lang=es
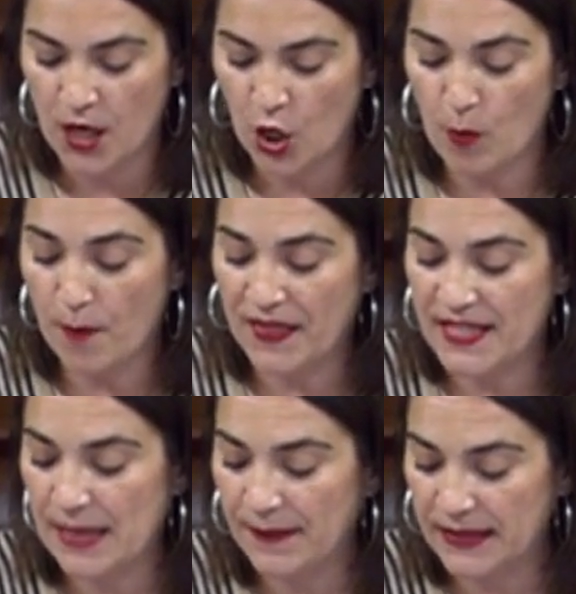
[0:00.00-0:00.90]
como
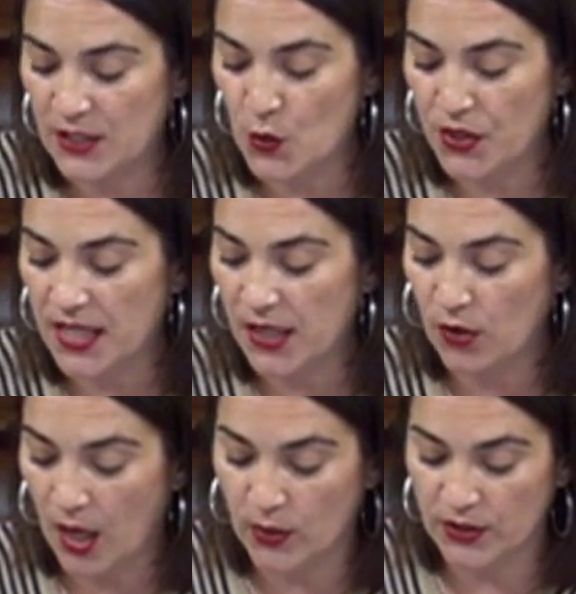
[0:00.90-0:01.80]
precisamente sucede con
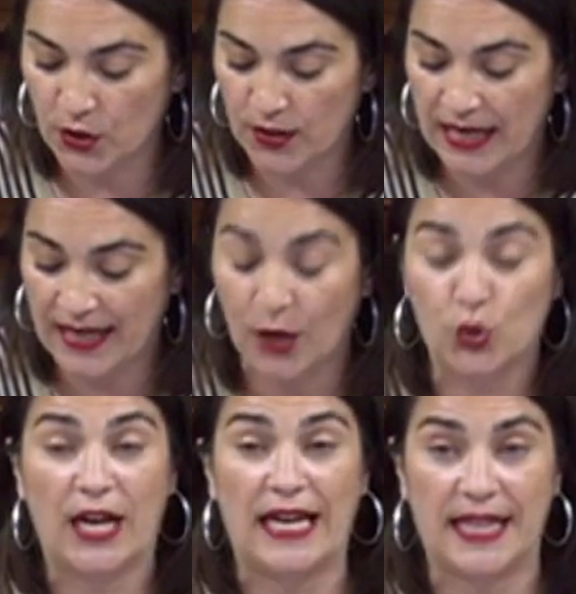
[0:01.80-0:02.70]
la cuestión de la
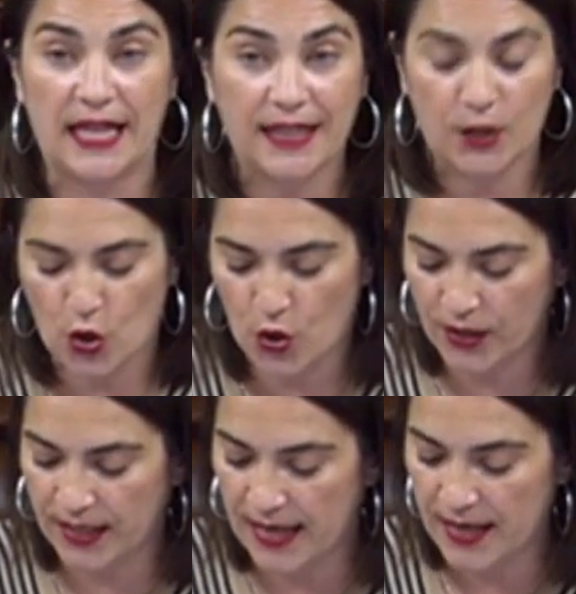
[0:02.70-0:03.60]
neutralidad
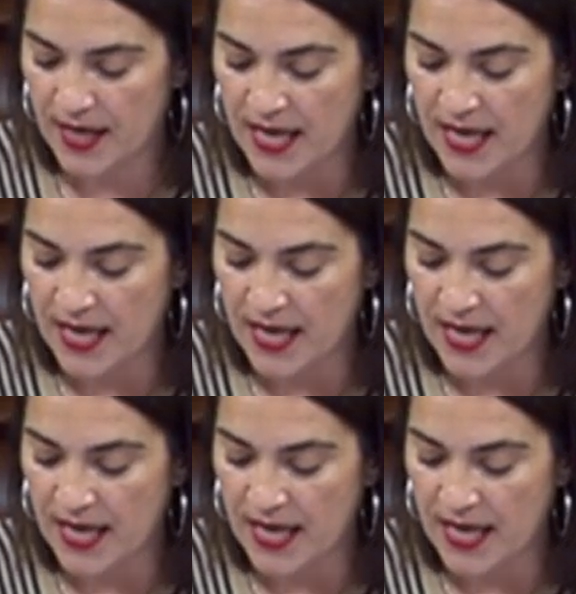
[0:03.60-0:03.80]
tecnológica